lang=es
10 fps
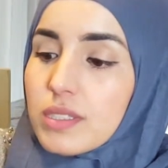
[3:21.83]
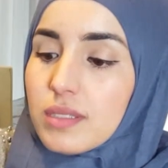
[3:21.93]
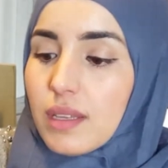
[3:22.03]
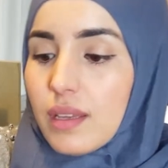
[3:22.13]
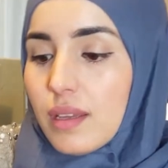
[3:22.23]

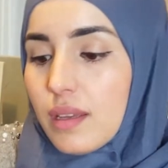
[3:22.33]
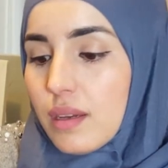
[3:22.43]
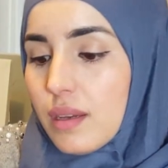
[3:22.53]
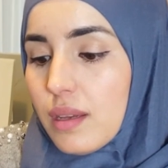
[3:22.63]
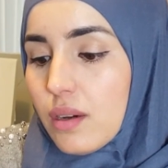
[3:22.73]
pues,
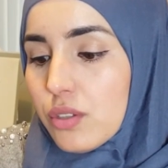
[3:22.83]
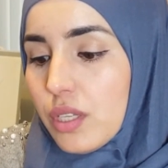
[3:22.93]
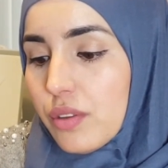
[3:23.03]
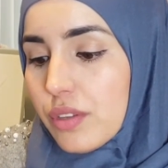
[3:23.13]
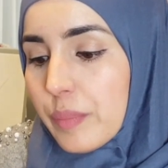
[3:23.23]
eh,
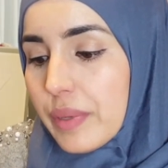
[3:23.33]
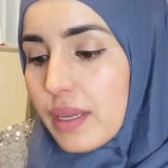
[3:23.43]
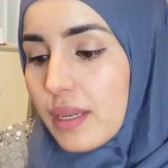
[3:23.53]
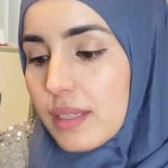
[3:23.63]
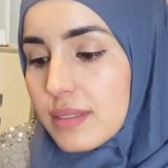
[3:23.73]
utilizo
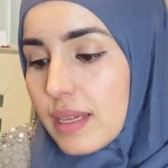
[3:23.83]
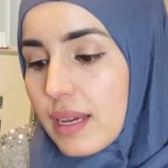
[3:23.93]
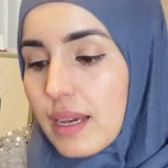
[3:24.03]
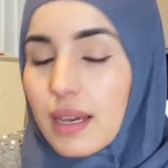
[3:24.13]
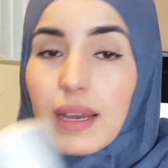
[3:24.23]
también
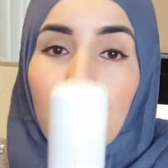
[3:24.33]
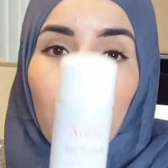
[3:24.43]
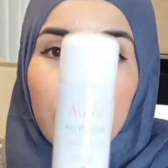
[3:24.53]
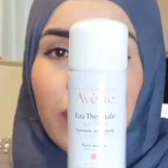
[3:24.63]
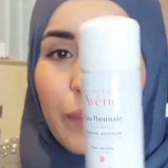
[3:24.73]
esta
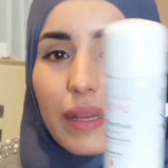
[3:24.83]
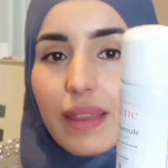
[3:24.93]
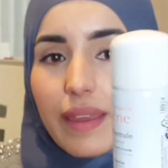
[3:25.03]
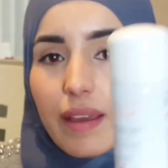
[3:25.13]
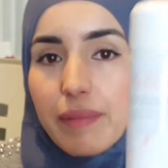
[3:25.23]
agua
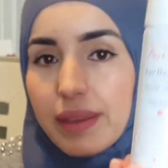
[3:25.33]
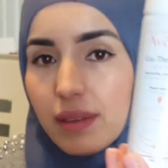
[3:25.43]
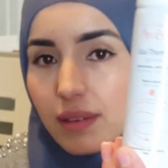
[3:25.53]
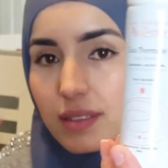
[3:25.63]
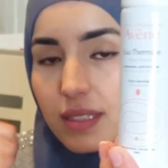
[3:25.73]
termal de
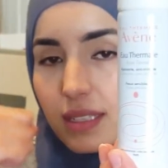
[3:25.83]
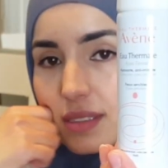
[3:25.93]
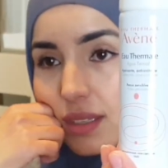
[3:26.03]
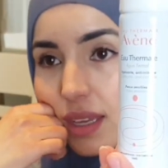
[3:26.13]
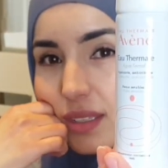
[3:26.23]
Aven, que es
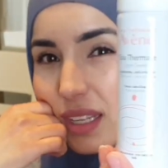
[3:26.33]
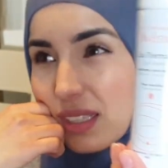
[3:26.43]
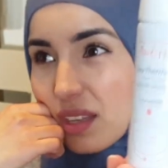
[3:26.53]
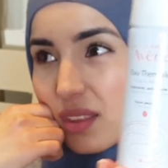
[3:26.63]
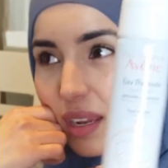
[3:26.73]
la, es
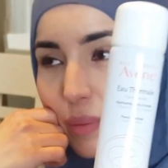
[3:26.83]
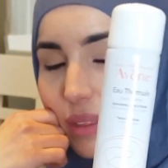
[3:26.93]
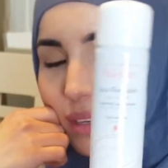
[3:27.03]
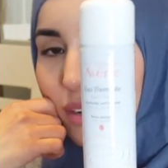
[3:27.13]
la tercera vez